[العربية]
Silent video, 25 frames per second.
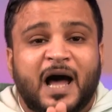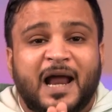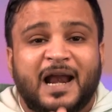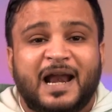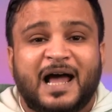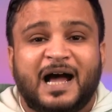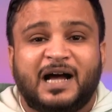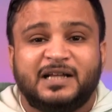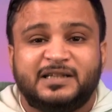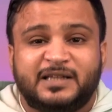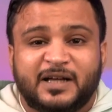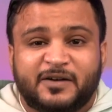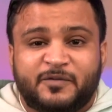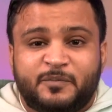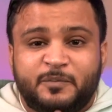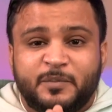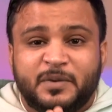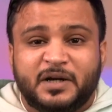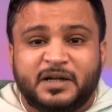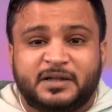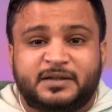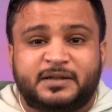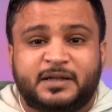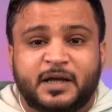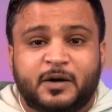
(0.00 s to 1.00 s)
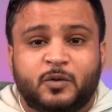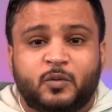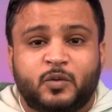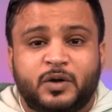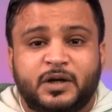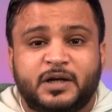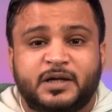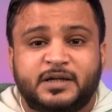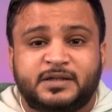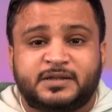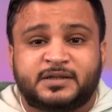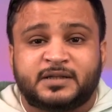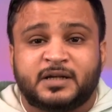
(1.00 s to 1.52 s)
الهدف من
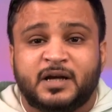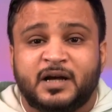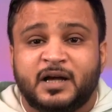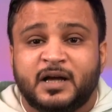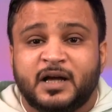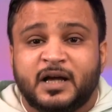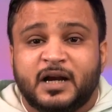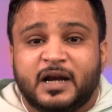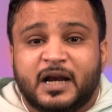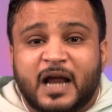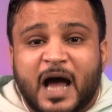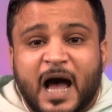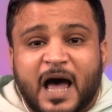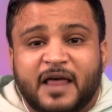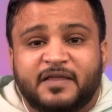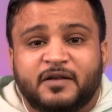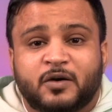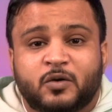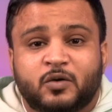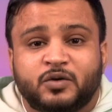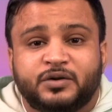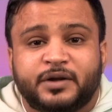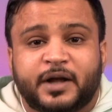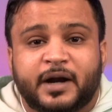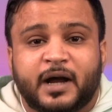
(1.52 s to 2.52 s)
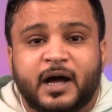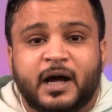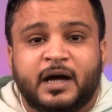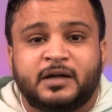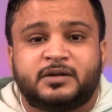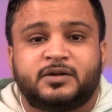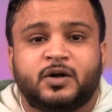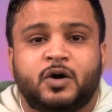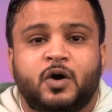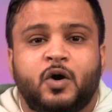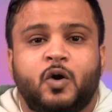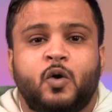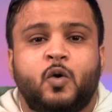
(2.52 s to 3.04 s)
الترويج لهذه
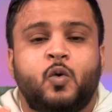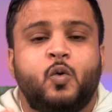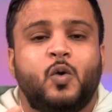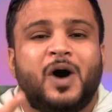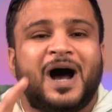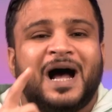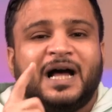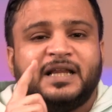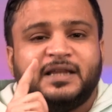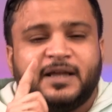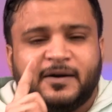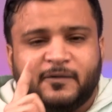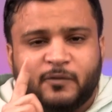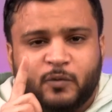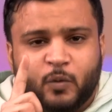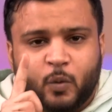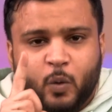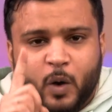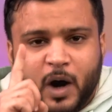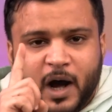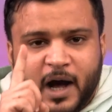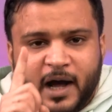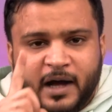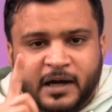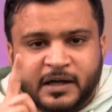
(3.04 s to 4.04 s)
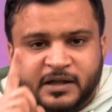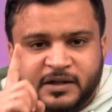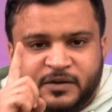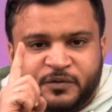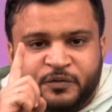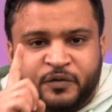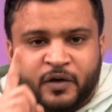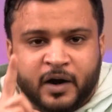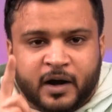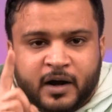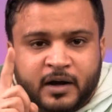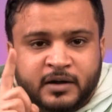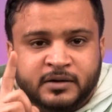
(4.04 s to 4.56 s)
القدرات هو هدف واحد
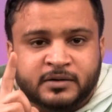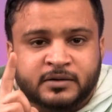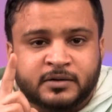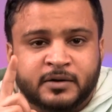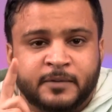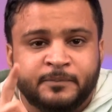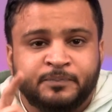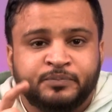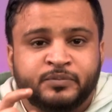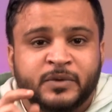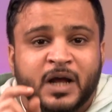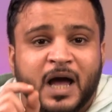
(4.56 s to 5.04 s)
فقط